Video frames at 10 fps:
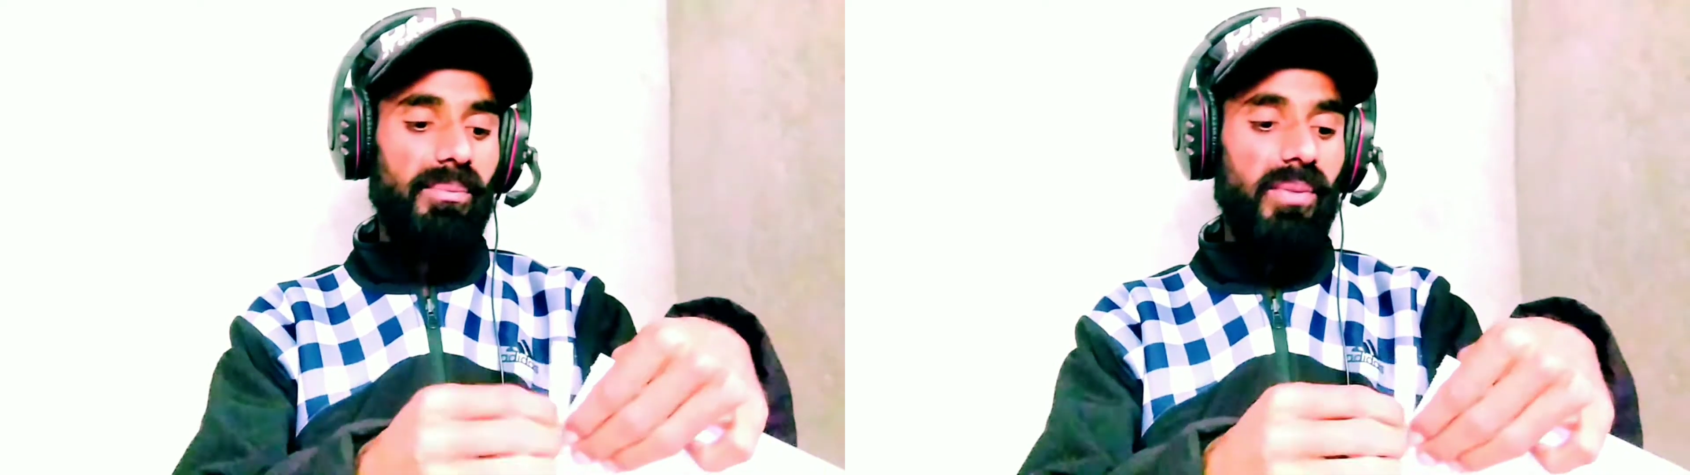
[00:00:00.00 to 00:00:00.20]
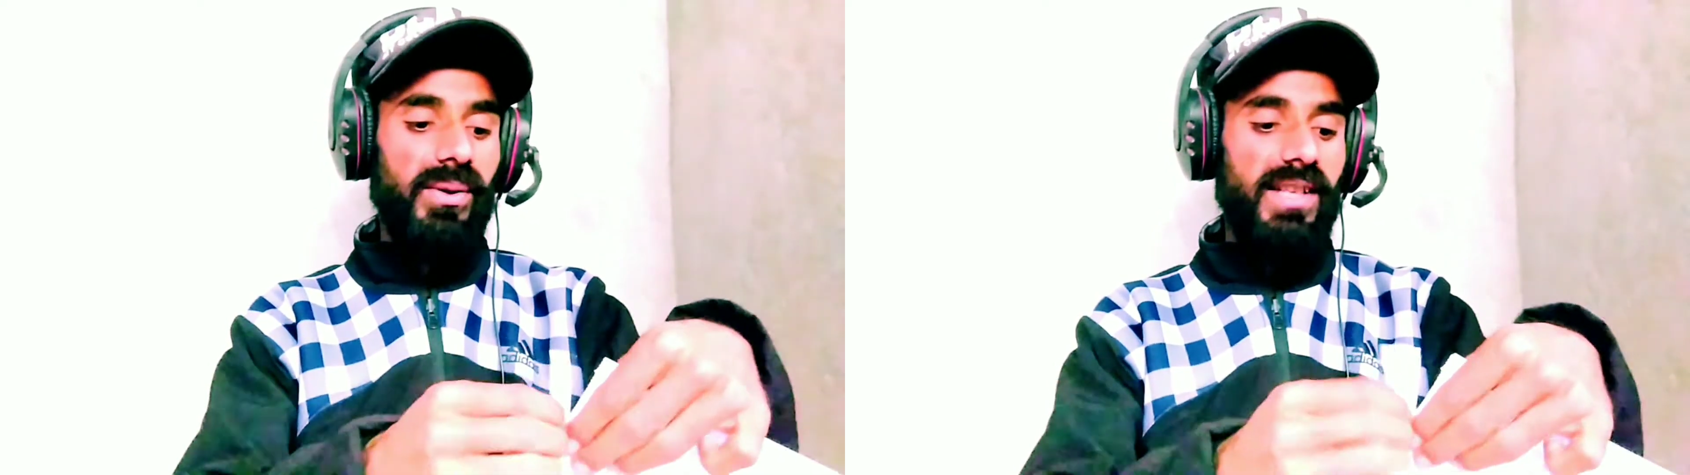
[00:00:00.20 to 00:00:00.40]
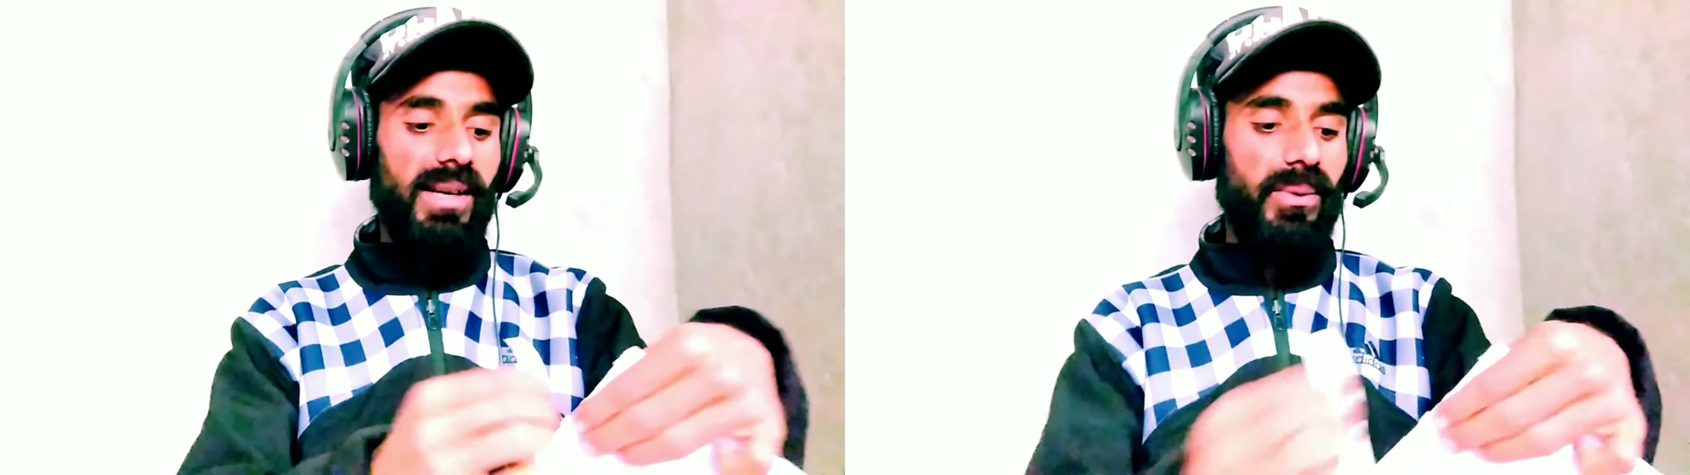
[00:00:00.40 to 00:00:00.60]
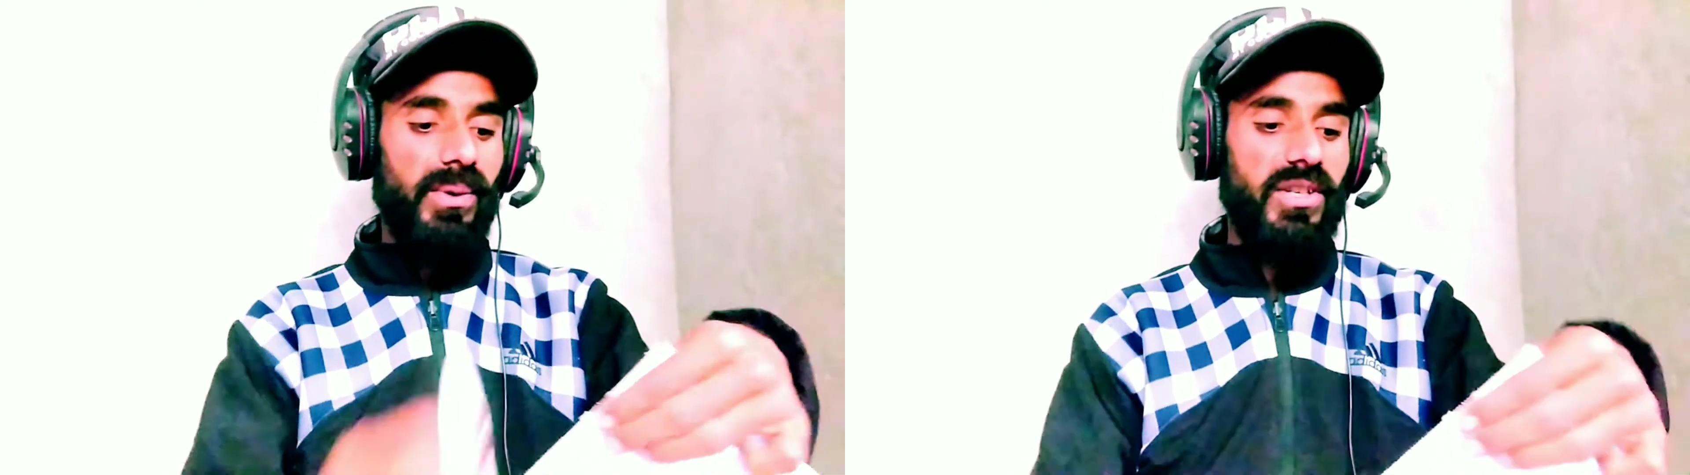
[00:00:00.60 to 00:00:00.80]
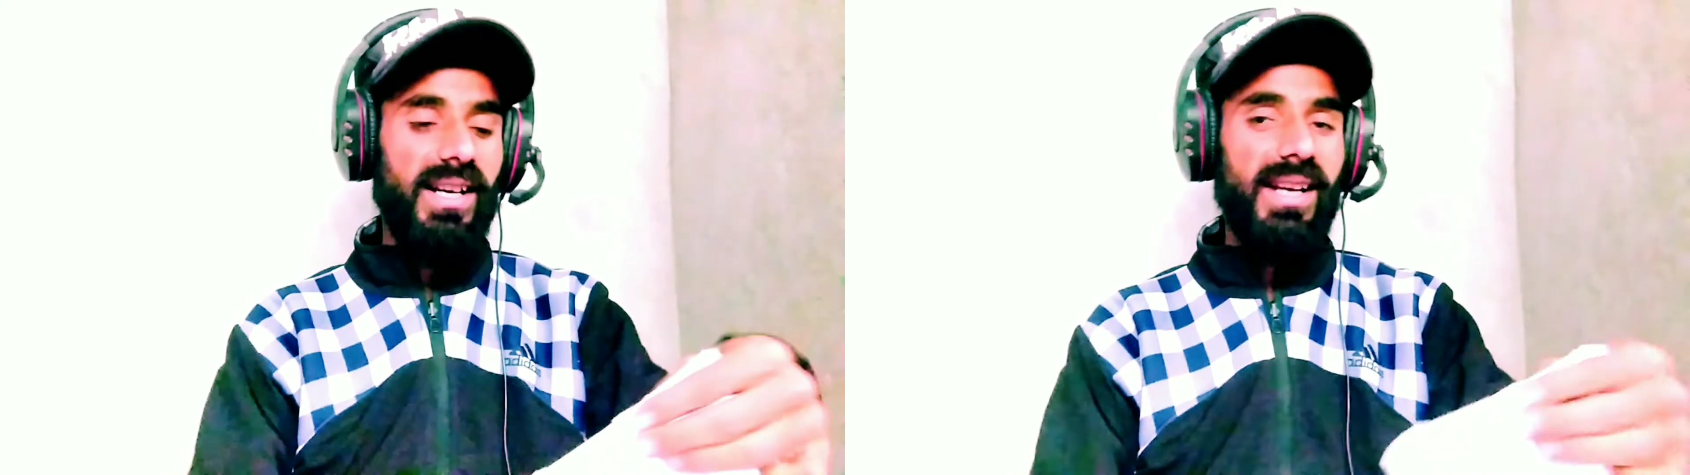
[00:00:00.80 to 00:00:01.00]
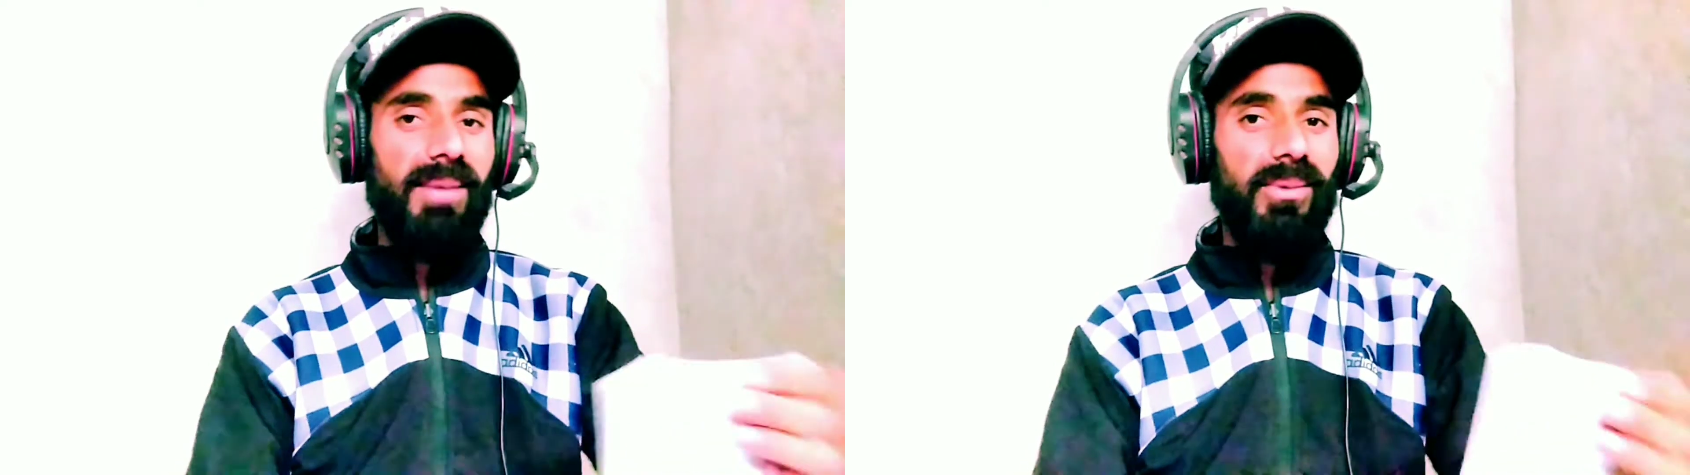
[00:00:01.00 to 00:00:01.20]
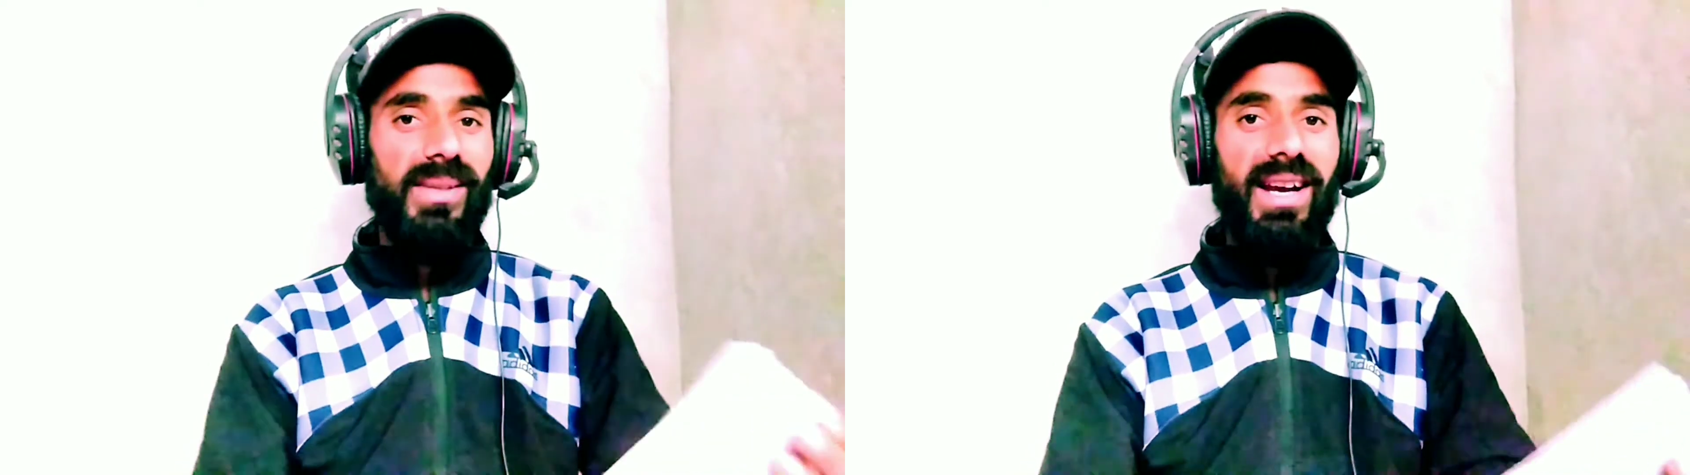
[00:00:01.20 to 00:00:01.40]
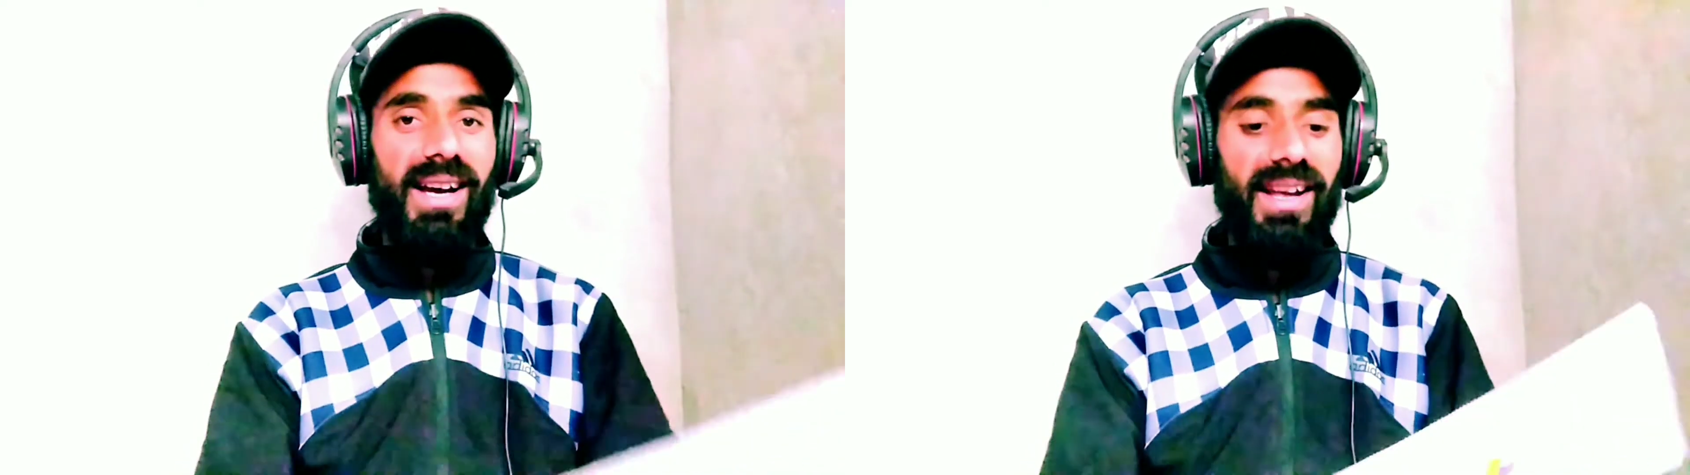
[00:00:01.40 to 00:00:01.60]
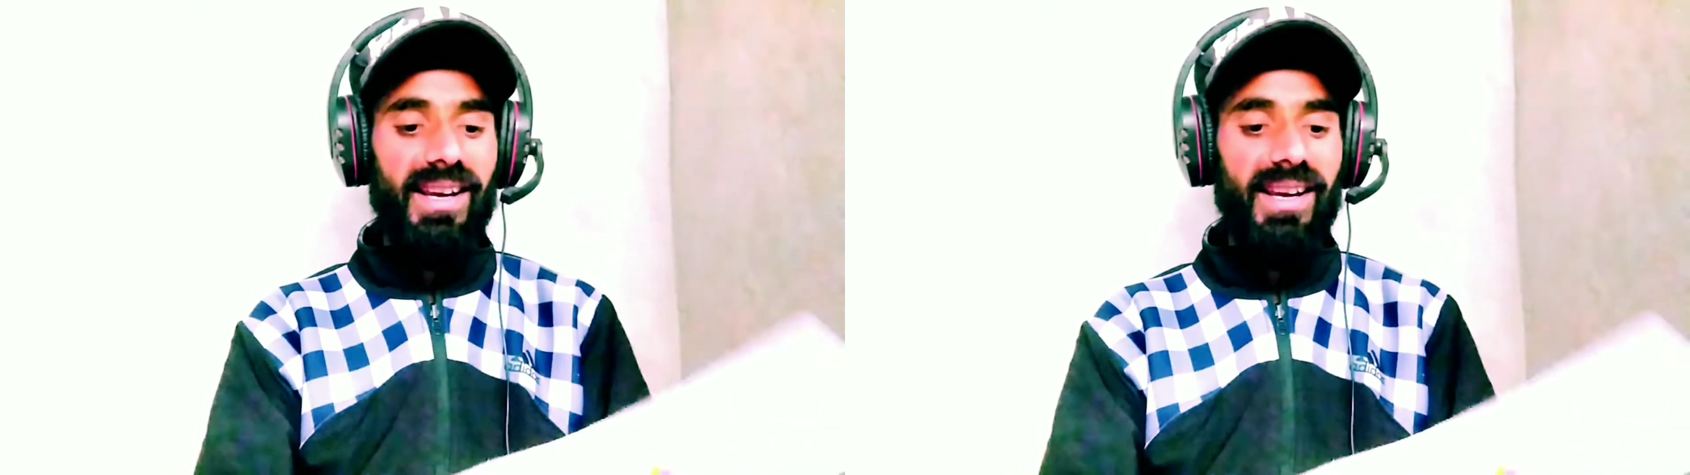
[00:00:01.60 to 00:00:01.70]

बहुत ज़्यादा खुशी का टाइम होता है हर